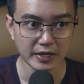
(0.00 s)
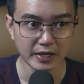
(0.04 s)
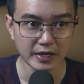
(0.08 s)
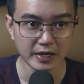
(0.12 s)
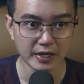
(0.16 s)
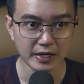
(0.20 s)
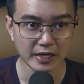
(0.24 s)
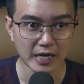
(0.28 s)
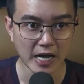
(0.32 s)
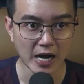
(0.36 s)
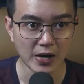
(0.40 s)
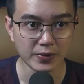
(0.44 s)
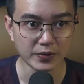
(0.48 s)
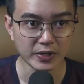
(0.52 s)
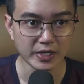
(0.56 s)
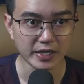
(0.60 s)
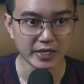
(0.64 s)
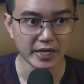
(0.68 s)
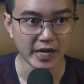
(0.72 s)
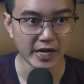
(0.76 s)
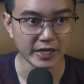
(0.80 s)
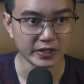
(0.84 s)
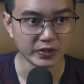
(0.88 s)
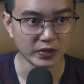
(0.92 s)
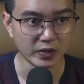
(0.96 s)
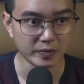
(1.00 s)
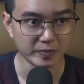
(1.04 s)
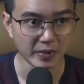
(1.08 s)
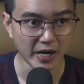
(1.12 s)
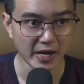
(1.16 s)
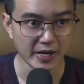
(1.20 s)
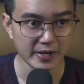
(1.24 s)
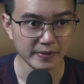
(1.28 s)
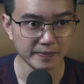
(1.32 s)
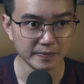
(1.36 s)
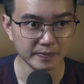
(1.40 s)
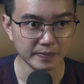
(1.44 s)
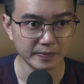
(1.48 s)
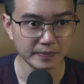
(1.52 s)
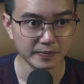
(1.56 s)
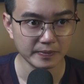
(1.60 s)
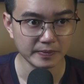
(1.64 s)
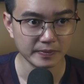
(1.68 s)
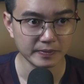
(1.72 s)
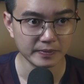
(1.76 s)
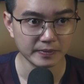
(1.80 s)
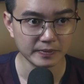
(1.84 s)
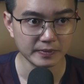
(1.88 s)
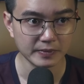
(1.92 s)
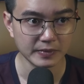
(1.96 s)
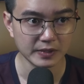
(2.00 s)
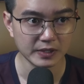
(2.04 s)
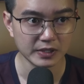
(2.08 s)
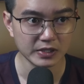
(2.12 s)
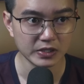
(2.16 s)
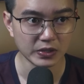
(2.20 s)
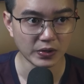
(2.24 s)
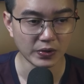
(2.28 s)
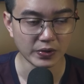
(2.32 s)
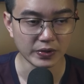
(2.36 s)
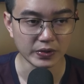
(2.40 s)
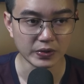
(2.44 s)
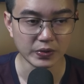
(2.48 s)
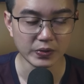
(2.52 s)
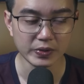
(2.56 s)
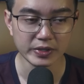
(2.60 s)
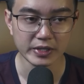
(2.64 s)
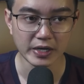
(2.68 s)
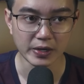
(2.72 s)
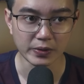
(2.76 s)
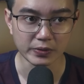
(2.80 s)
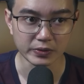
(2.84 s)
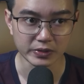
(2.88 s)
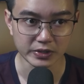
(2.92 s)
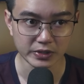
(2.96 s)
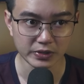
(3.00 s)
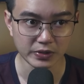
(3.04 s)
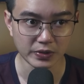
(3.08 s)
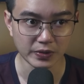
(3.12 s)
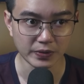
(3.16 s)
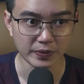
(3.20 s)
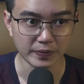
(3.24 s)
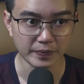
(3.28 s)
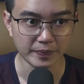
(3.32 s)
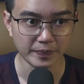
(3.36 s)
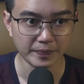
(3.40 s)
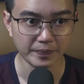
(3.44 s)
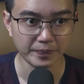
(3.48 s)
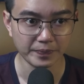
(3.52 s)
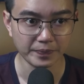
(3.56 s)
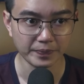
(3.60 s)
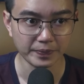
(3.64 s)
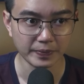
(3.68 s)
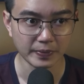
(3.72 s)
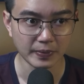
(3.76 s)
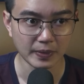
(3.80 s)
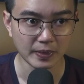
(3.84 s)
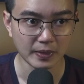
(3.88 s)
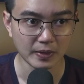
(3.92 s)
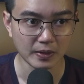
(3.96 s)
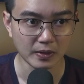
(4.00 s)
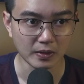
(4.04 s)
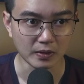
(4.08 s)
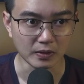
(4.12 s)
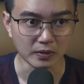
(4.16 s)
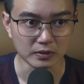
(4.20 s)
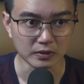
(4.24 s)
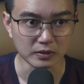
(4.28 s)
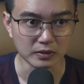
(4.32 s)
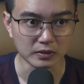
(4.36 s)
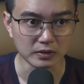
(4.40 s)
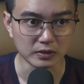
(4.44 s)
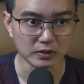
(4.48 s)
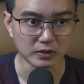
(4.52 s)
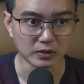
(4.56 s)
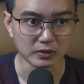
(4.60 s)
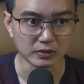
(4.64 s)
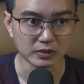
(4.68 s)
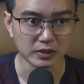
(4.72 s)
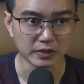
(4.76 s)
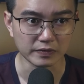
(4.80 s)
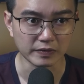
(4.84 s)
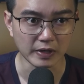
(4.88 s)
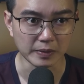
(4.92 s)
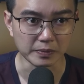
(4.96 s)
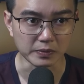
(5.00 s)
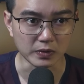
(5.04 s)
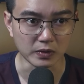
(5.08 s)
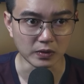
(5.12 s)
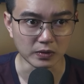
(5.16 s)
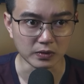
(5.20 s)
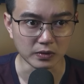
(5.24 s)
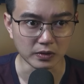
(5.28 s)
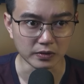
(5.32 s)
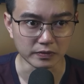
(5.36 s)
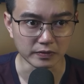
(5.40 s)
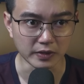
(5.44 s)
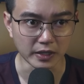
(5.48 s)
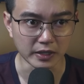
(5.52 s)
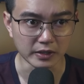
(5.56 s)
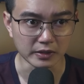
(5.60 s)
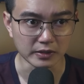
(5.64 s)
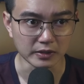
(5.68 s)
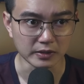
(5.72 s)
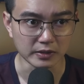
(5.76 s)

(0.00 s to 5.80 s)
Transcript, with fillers: lau đi hai gò má, rồi cúi đầu trước cô. Con xin phép cô, con về.